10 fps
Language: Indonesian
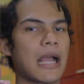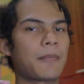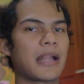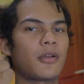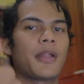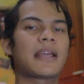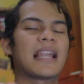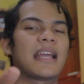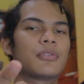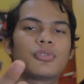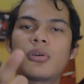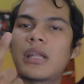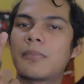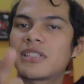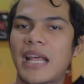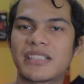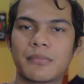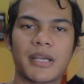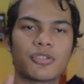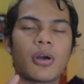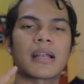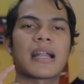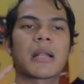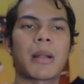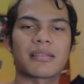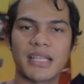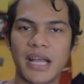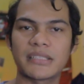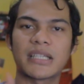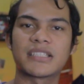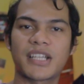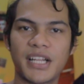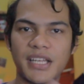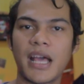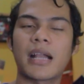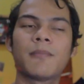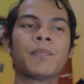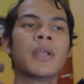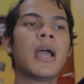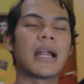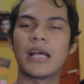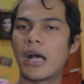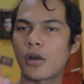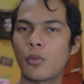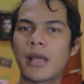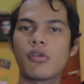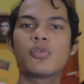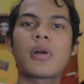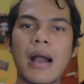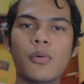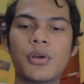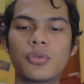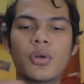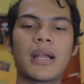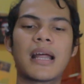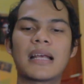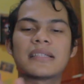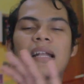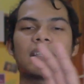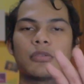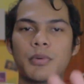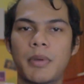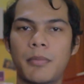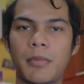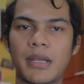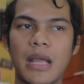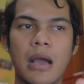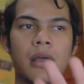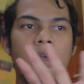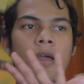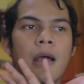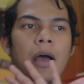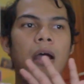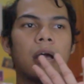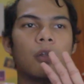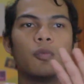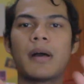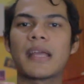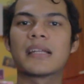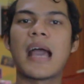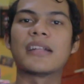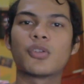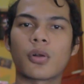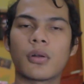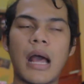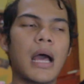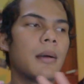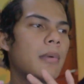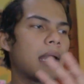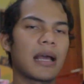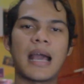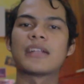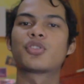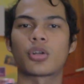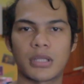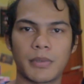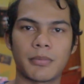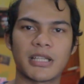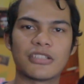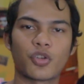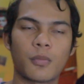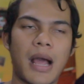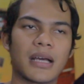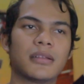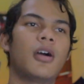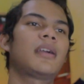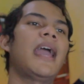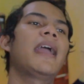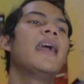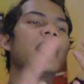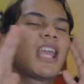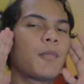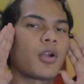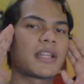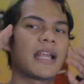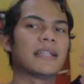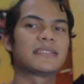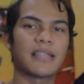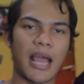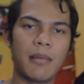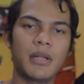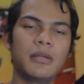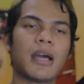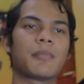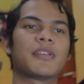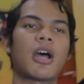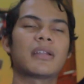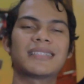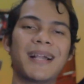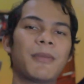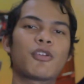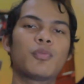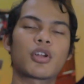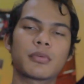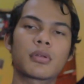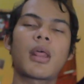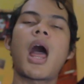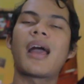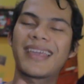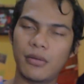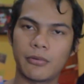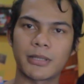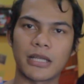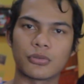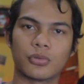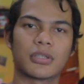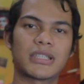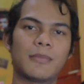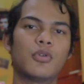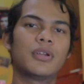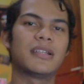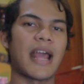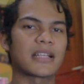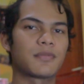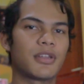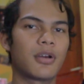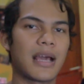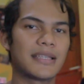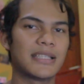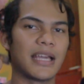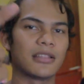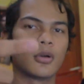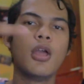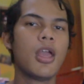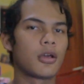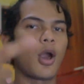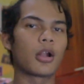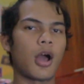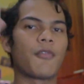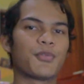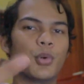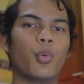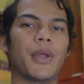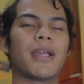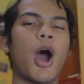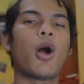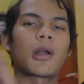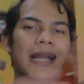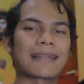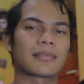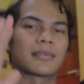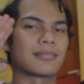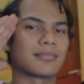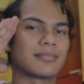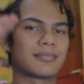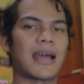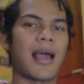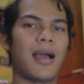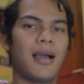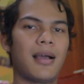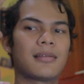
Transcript: Siapkan koin kalian untuk club selection besok karena ada Martinez, ada Skriniar, ada Romelu Lukaku itu adalah salah satu pemain-pemain yang lumayan gacor ah balah gacor teman-teman gacor banget oke okay? keep walking and stay humble baik bisa assalamualaikum warahmatullahi wabarakatuh ketemu di next video lagi yaitu goal of the week ah, orang talah